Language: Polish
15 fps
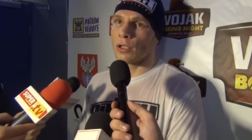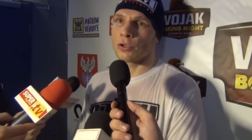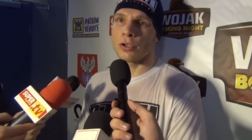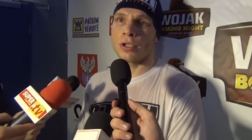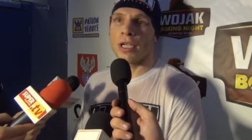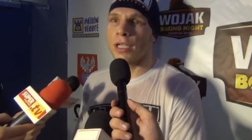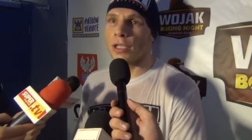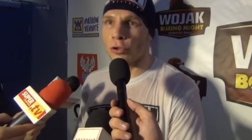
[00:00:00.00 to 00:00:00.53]
to
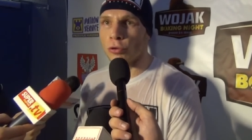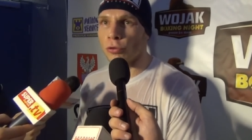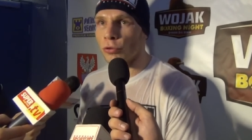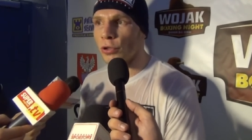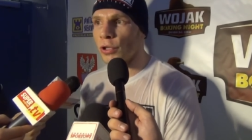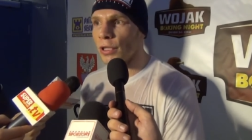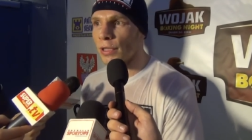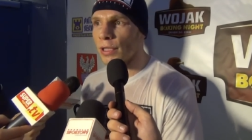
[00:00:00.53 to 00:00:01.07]
nie jest
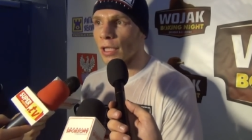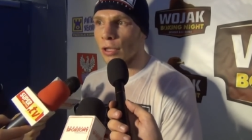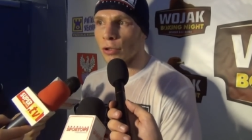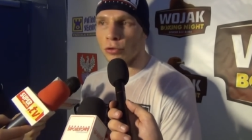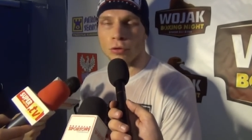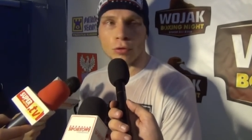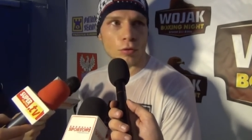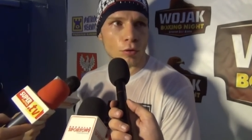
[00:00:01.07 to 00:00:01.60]
różnica
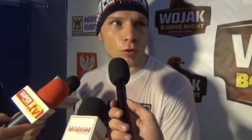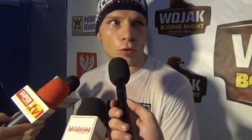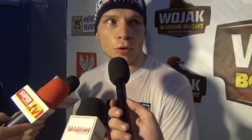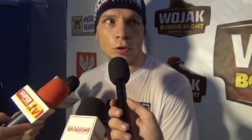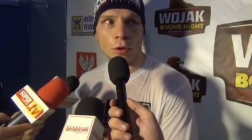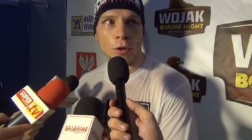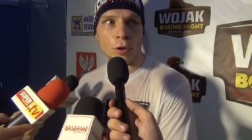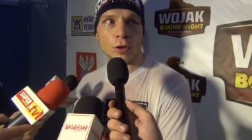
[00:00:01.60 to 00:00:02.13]

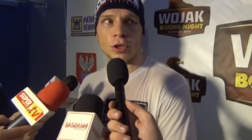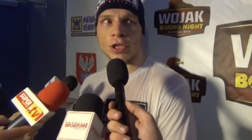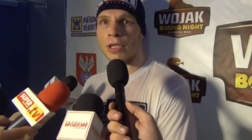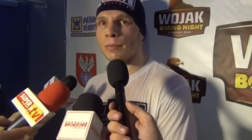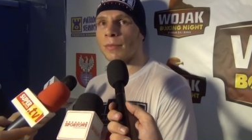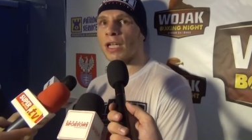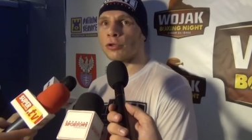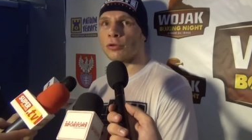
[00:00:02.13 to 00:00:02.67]

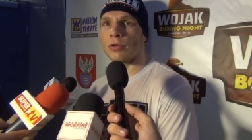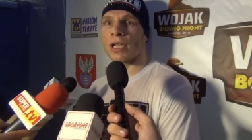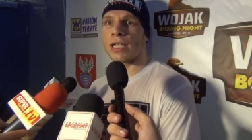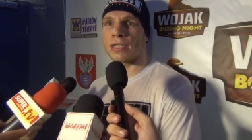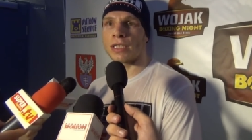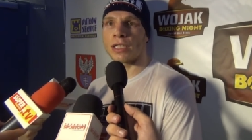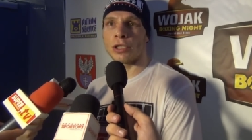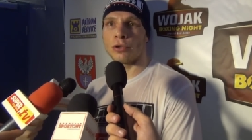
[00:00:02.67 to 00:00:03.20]
17 e,
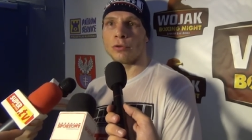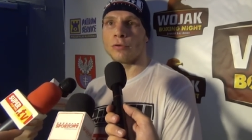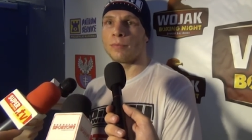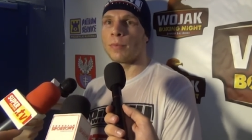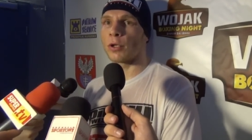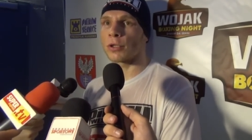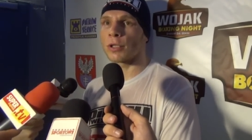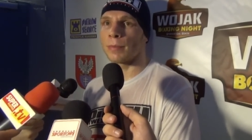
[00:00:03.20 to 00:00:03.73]
lat treningu w
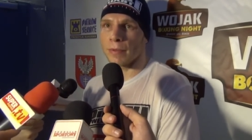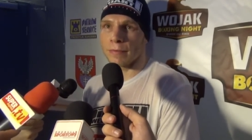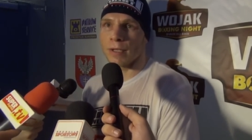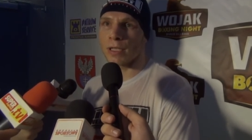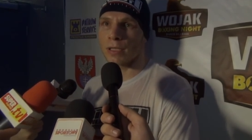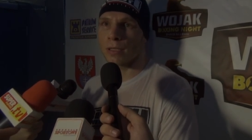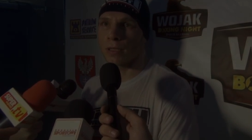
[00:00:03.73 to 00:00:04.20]
boksie, prawda?